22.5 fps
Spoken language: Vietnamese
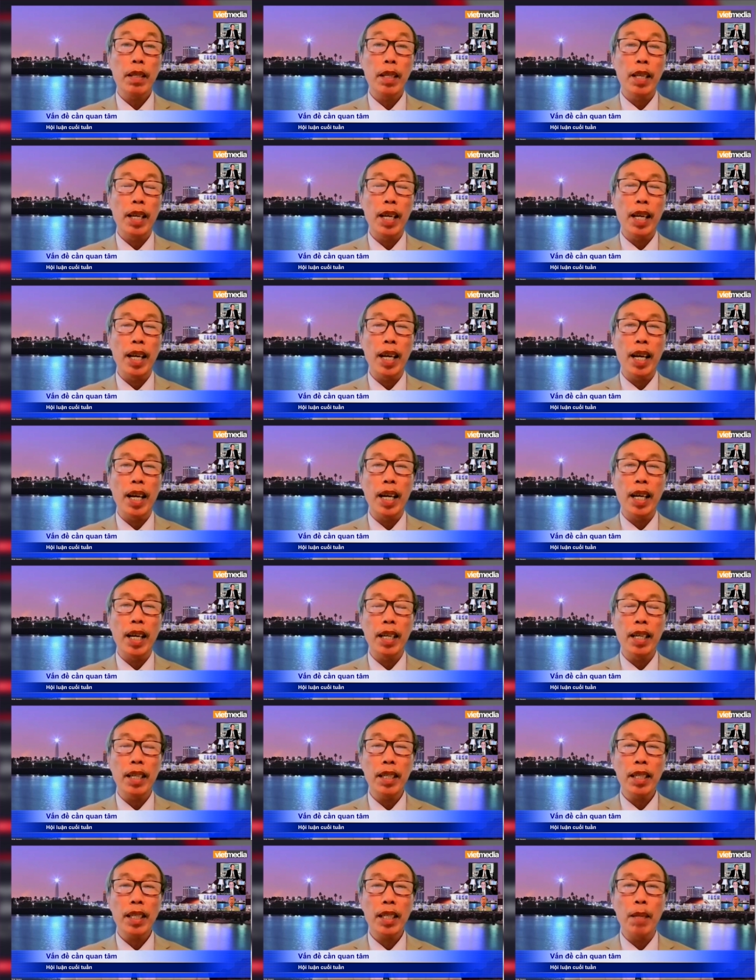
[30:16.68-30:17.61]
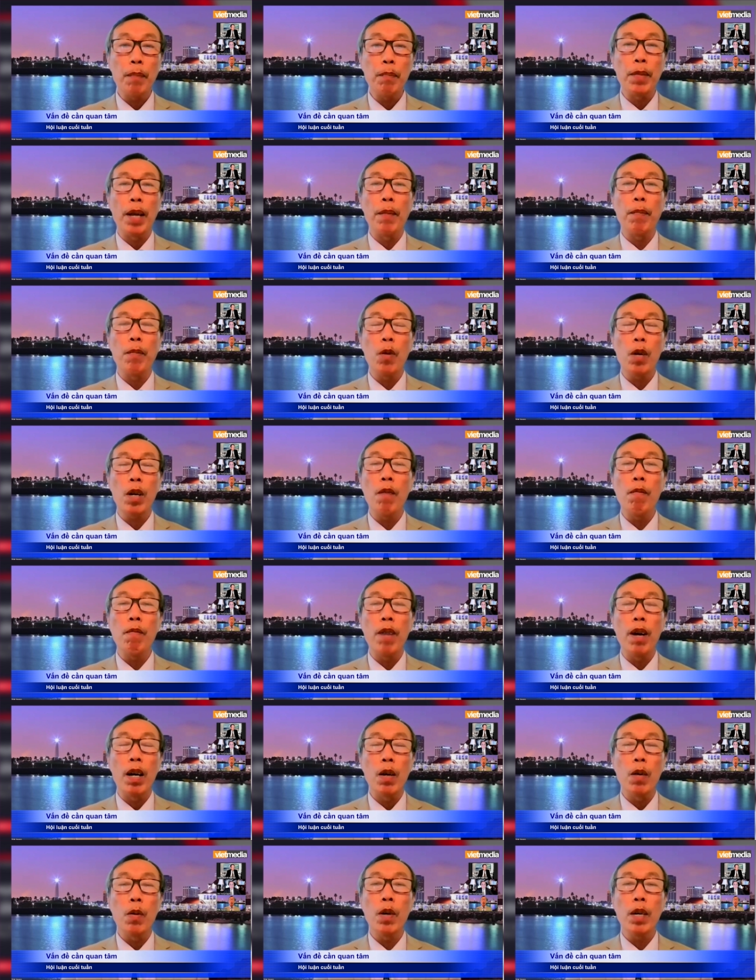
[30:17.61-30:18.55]
à, xâm nhập của không
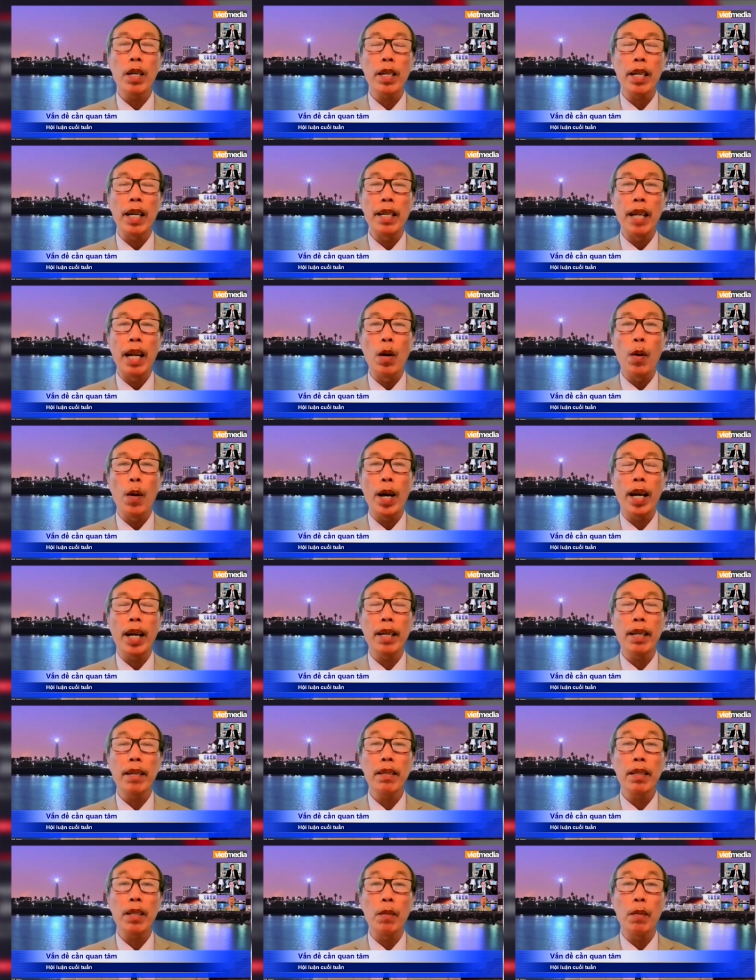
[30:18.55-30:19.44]
phận của Đài Loan